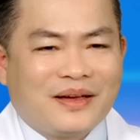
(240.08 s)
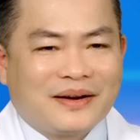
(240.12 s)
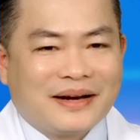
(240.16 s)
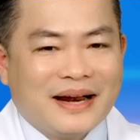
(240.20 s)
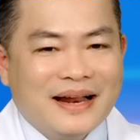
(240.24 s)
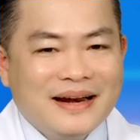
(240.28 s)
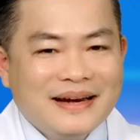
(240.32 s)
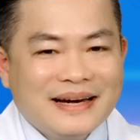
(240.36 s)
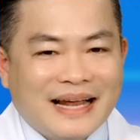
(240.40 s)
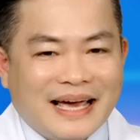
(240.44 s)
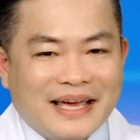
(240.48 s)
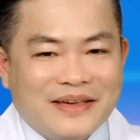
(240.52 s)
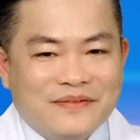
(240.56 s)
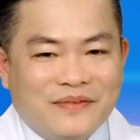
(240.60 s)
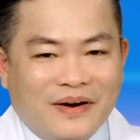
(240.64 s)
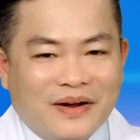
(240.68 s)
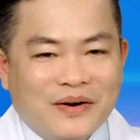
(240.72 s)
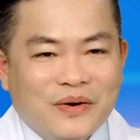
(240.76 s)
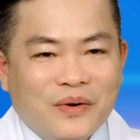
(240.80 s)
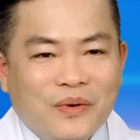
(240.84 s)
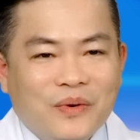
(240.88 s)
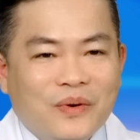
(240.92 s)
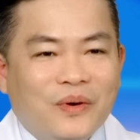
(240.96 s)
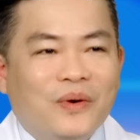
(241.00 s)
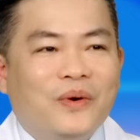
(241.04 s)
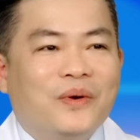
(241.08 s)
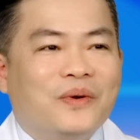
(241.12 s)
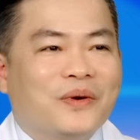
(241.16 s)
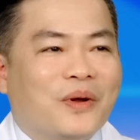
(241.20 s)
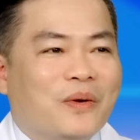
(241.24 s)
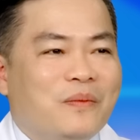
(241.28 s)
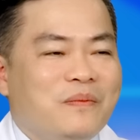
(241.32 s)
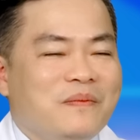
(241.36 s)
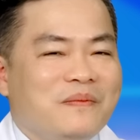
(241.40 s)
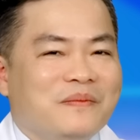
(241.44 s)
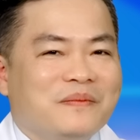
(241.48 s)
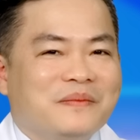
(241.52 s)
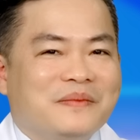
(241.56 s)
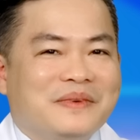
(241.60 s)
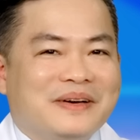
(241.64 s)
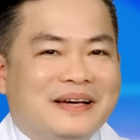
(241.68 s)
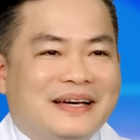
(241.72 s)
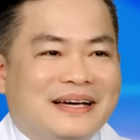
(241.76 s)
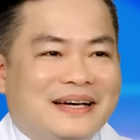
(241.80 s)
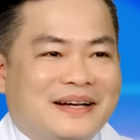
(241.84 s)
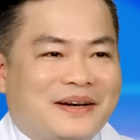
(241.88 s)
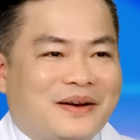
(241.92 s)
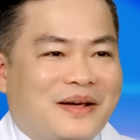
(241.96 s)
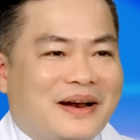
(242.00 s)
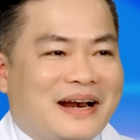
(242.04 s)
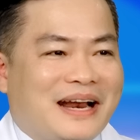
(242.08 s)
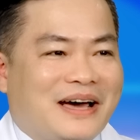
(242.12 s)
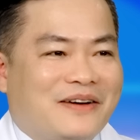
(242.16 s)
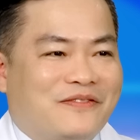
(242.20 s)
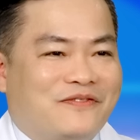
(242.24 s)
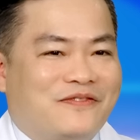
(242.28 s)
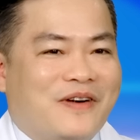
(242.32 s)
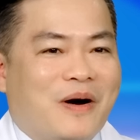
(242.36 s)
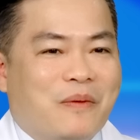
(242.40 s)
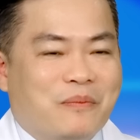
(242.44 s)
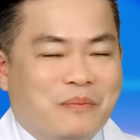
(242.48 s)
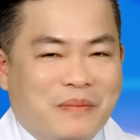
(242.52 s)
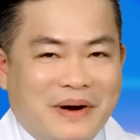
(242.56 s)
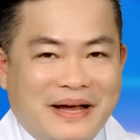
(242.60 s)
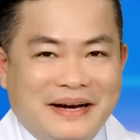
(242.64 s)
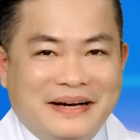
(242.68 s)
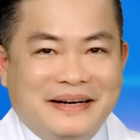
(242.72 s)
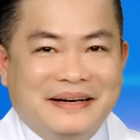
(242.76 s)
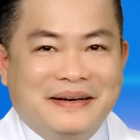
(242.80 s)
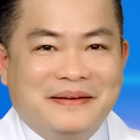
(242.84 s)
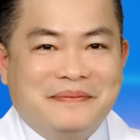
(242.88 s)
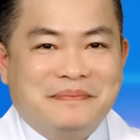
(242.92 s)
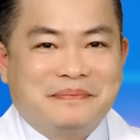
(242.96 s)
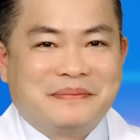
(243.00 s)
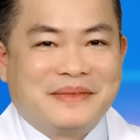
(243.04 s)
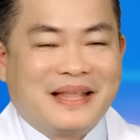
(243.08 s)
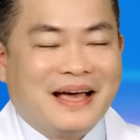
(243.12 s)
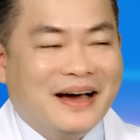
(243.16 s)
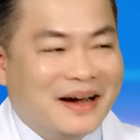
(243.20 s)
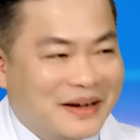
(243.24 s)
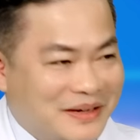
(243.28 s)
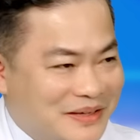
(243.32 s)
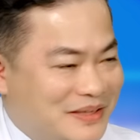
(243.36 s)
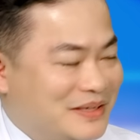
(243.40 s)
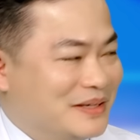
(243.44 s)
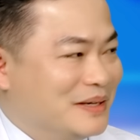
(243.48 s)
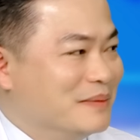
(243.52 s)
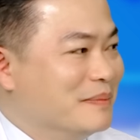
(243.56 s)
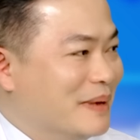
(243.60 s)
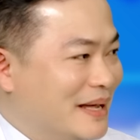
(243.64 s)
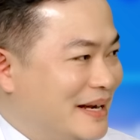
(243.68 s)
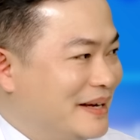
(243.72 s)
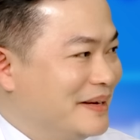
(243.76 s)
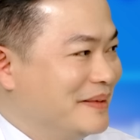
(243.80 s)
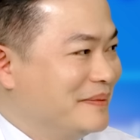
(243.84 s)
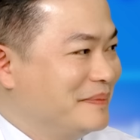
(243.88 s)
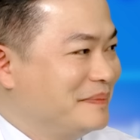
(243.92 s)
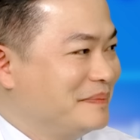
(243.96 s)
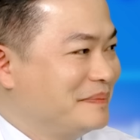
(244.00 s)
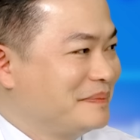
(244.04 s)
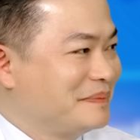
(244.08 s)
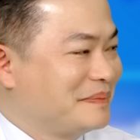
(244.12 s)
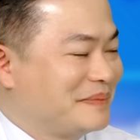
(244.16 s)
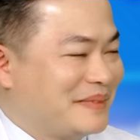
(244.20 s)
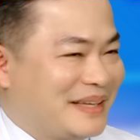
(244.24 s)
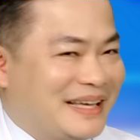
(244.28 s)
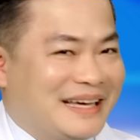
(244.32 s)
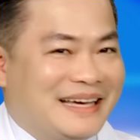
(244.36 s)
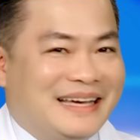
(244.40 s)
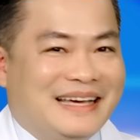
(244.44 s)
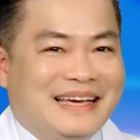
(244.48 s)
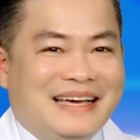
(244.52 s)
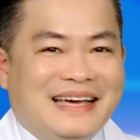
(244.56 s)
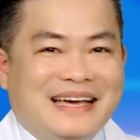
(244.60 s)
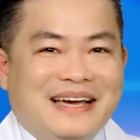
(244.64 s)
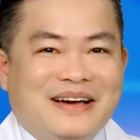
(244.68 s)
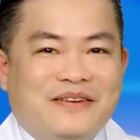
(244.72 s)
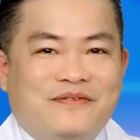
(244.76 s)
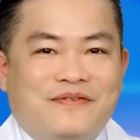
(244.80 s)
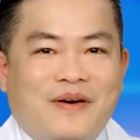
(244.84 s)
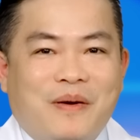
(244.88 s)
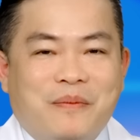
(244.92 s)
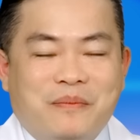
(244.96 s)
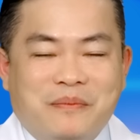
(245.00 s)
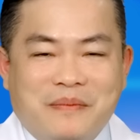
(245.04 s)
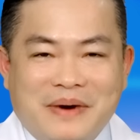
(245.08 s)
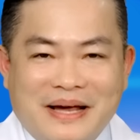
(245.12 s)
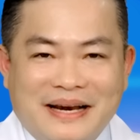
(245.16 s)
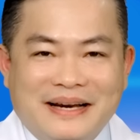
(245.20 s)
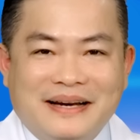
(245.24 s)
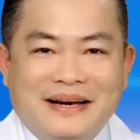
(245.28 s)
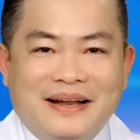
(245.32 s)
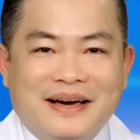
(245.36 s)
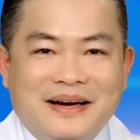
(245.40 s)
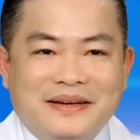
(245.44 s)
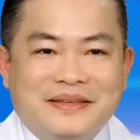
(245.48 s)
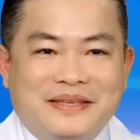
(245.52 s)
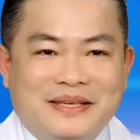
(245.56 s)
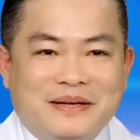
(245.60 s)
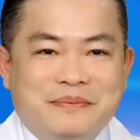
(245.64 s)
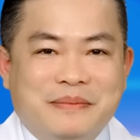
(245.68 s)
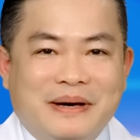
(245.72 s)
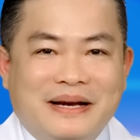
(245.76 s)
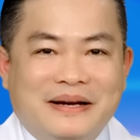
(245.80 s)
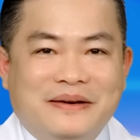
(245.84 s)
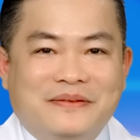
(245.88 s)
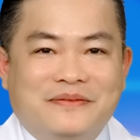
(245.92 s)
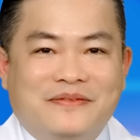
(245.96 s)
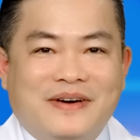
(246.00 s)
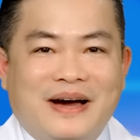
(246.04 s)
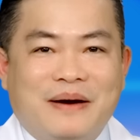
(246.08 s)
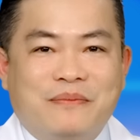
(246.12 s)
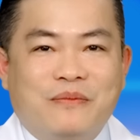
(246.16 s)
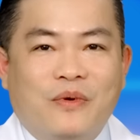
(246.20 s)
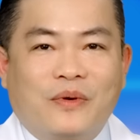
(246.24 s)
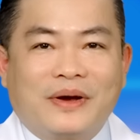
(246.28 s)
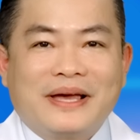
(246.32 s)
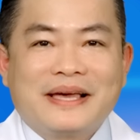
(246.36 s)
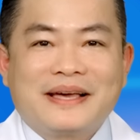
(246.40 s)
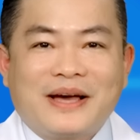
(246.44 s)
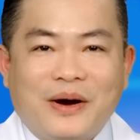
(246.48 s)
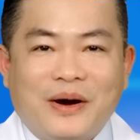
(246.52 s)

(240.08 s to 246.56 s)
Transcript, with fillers: cho đến nay vẫn luôn luôn đúng, đó là phòng bệnh hơn chữa bệnh. Phòng bệnh hơn chữa bệnh. Và một cái